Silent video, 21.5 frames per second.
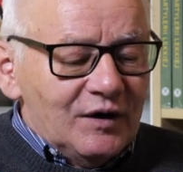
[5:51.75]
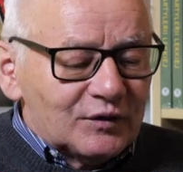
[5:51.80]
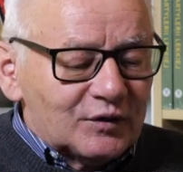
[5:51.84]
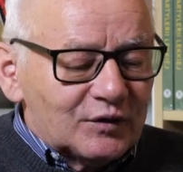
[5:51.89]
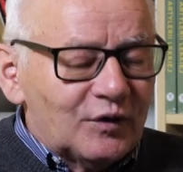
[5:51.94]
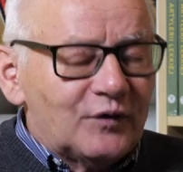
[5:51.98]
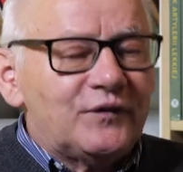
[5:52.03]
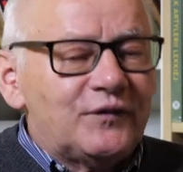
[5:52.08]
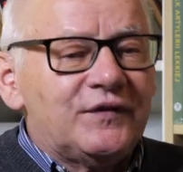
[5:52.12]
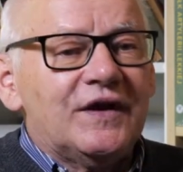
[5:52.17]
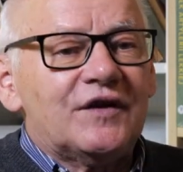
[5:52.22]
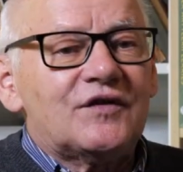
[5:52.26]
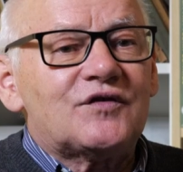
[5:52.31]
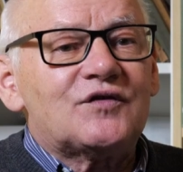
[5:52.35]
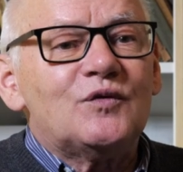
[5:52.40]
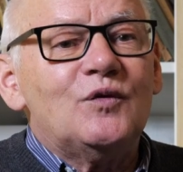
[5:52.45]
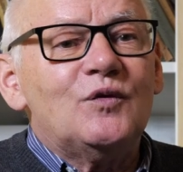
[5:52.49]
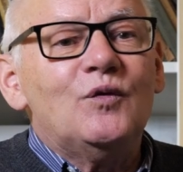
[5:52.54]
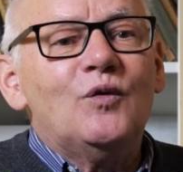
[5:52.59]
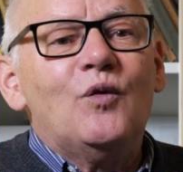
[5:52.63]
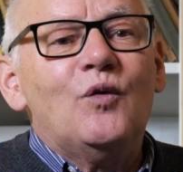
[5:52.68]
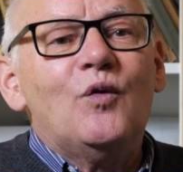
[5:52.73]

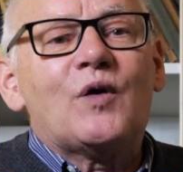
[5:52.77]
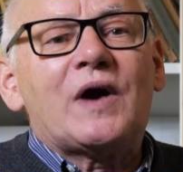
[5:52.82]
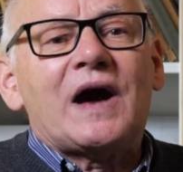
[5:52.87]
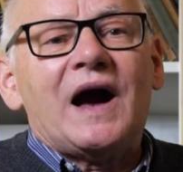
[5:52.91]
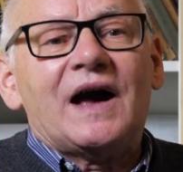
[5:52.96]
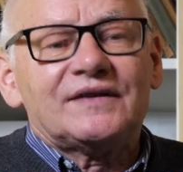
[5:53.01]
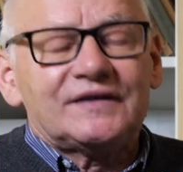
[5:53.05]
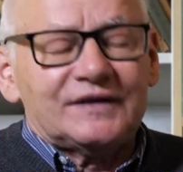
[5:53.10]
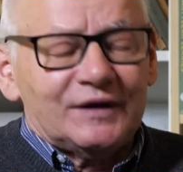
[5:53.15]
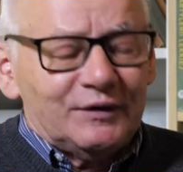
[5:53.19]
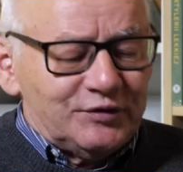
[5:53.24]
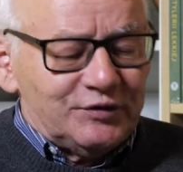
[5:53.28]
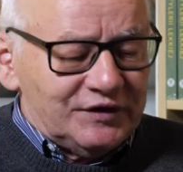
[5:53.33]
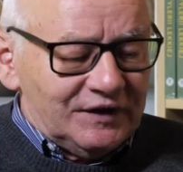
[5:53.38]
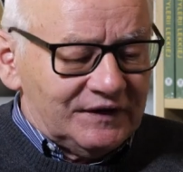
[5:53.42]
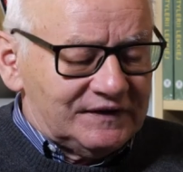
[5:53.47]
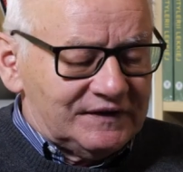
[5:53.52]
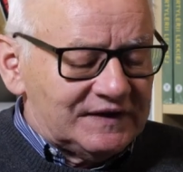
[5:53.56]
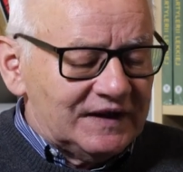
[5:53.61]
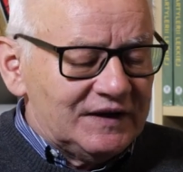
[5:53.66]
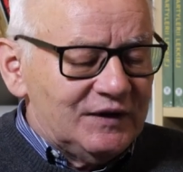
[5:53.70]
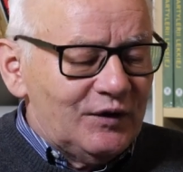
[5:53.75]
również ukazał
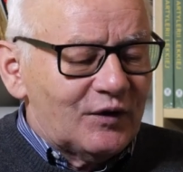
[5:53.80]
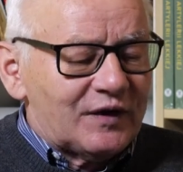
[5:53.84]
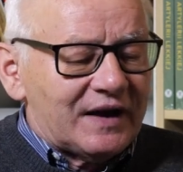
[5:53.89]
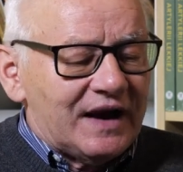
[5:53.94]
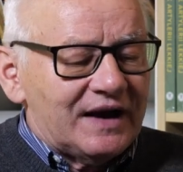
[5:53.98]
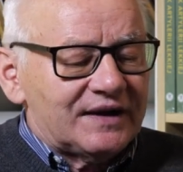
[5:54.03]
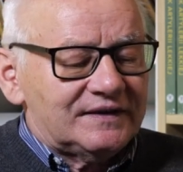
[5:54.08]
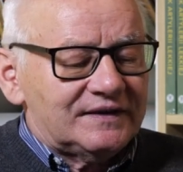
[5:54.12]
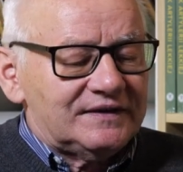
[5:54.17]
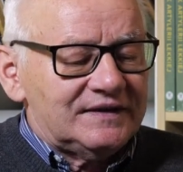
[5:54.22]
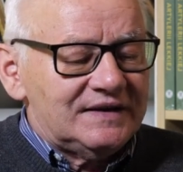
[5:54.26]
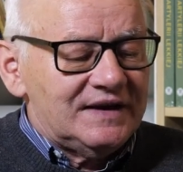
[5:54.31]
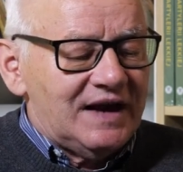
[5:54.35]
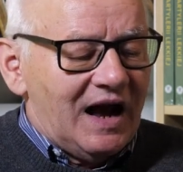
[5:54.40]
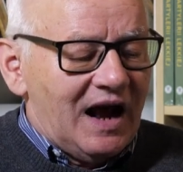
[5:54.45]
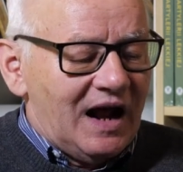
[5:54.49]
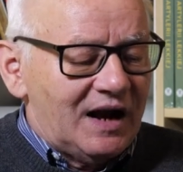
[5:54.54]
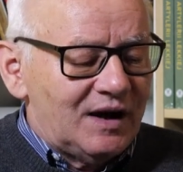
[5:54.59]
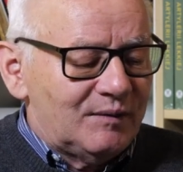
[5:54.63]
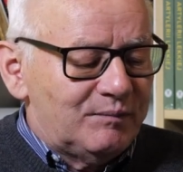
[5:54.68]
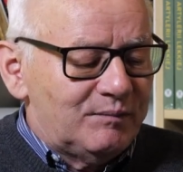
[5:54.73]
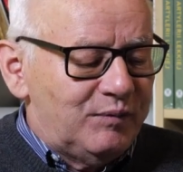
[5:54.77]
się z tej okazji
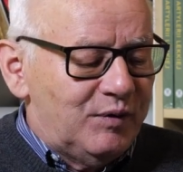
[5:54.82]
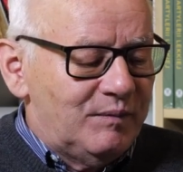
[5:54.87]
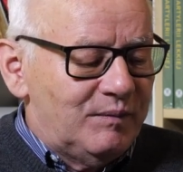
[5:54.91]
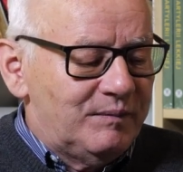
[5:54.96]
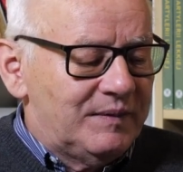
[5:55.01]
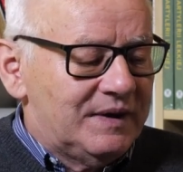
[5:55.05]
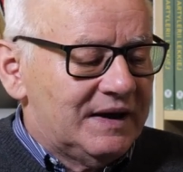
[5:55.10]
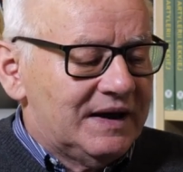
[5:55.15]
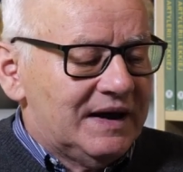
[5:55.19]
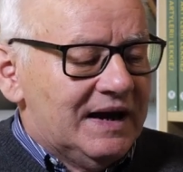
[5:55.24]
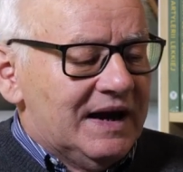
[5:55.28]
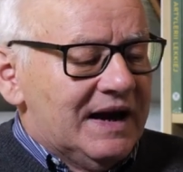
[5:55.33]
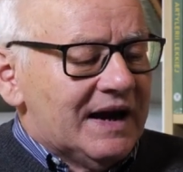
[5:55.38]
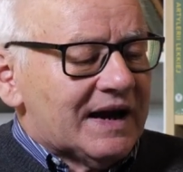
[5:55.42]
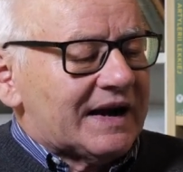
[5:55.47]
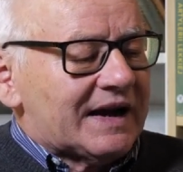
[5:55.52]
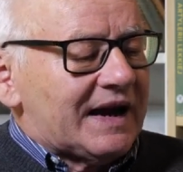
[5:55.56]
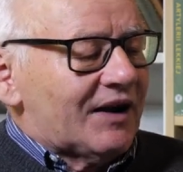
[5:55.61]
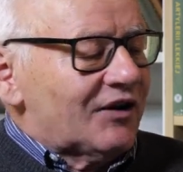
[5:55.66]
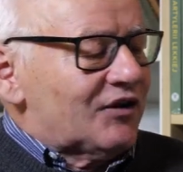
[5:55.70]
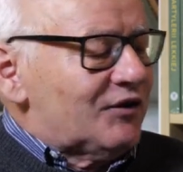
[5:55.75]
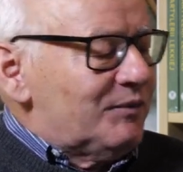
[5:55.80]
album
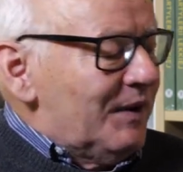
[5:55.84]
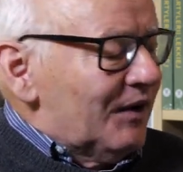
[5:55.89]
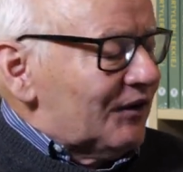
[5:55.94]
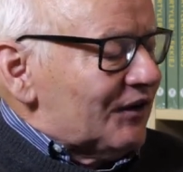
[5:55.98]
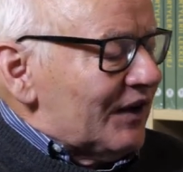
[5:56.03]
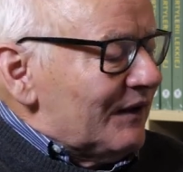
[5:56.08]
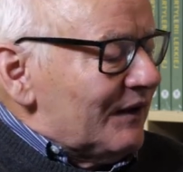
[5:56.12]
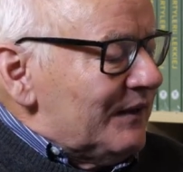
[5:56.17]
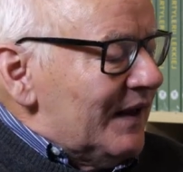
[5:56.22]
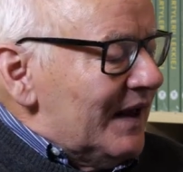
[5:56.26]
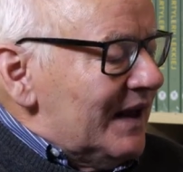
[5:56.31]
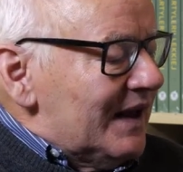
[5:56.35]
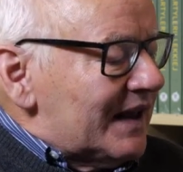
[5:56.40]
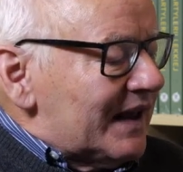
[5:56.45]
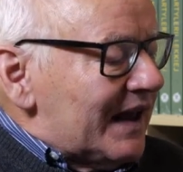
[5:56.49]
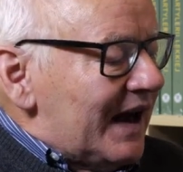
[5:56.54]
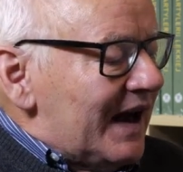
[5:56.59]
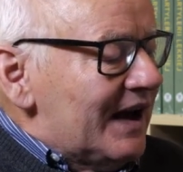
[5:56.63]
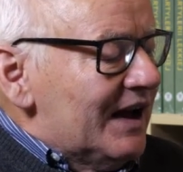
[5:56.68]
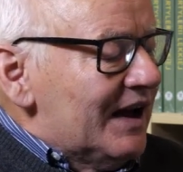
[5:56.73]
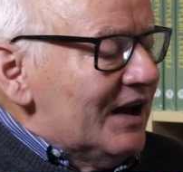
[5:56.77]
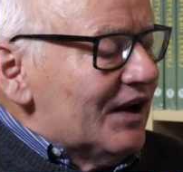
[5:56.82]
Kaźmierza
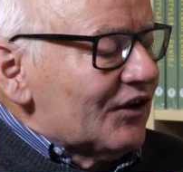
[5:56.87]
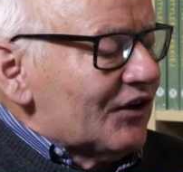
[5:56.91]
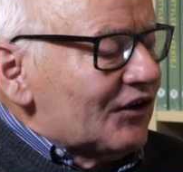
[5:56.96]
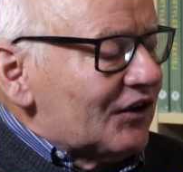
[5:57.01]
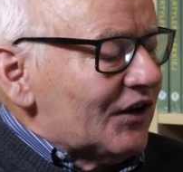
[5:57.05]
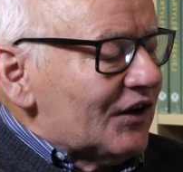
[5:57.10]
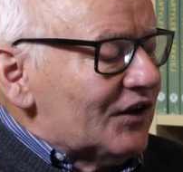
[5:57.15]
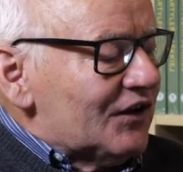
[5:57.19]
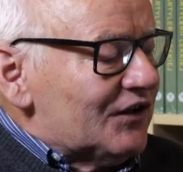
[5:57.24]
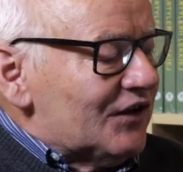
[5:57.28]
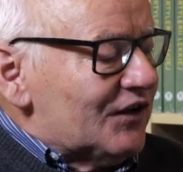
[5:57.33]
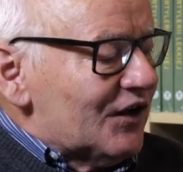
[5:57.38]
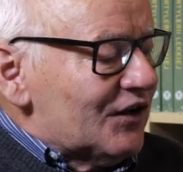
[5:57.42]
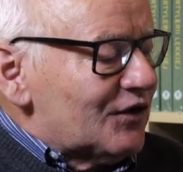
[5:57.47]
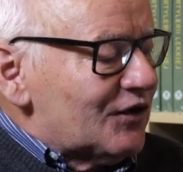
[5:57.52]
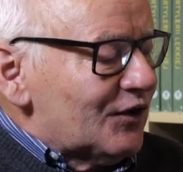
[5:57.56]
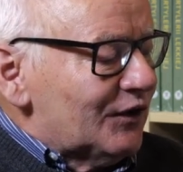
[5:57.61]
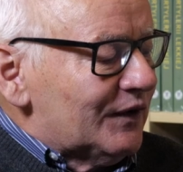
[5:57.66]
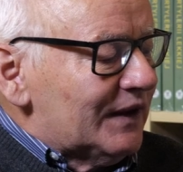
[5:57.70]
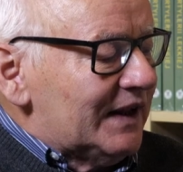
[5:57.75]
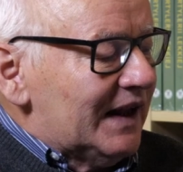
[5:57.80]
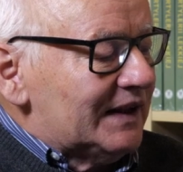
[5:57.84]
Wielka
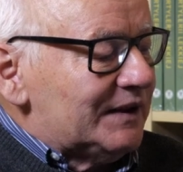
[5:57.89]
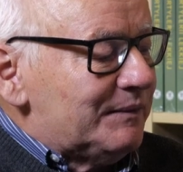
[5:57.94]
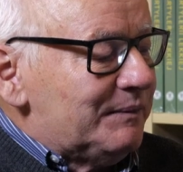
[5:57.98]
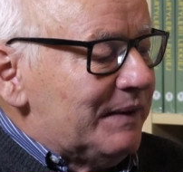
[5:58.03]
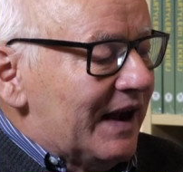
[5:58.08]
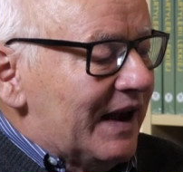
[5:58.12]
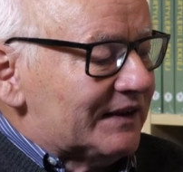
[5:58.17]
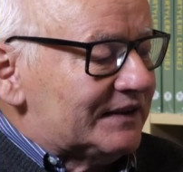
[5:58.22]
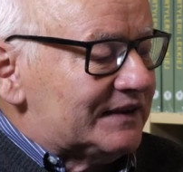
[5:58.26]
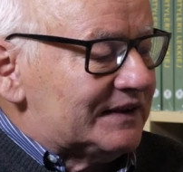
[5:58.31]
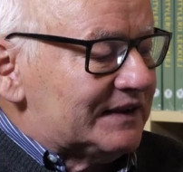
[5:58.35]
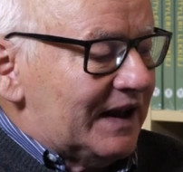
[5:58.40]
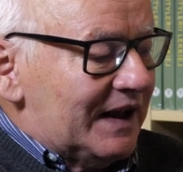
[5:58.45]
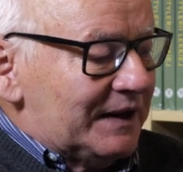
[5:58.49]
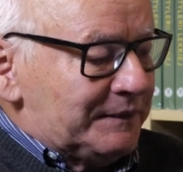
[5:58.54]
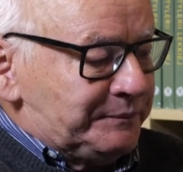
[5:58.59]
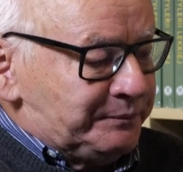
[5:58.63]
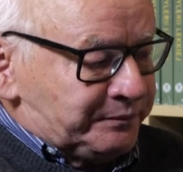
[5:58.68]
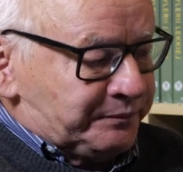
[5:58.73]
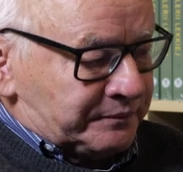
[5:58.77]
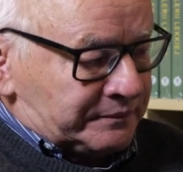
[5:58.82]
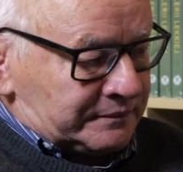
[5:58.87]
60 lat
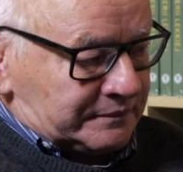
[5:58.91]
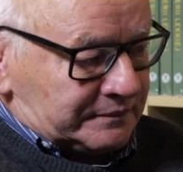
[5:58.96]
miasta